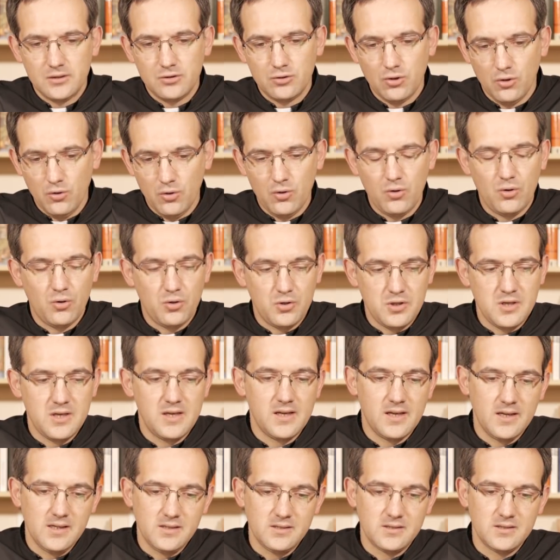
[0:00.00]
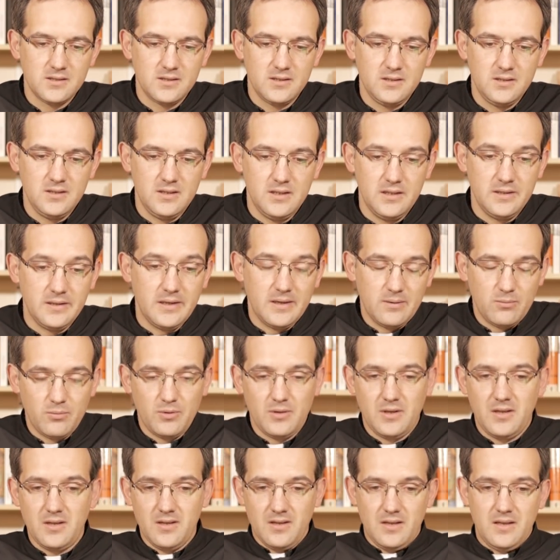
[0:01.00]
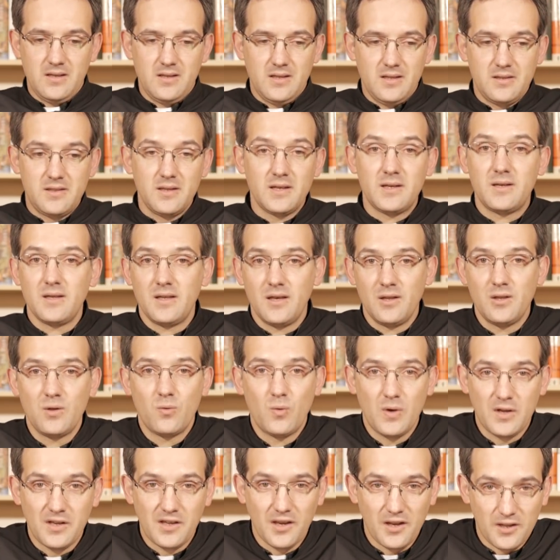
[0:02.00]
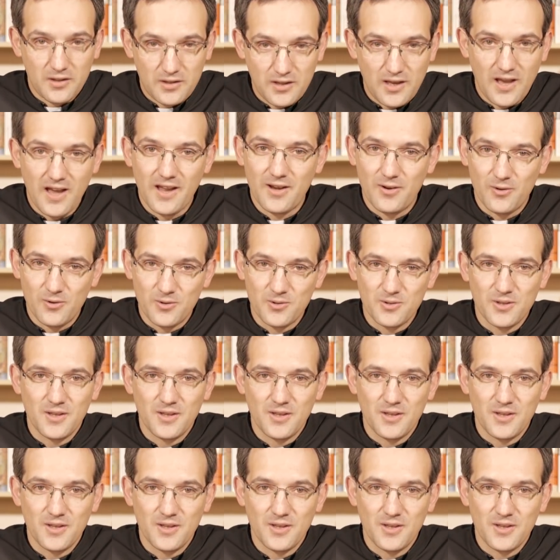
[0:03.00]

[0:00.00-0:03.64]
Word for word: todos los días y eh, e-, e-, es de, buen cristiano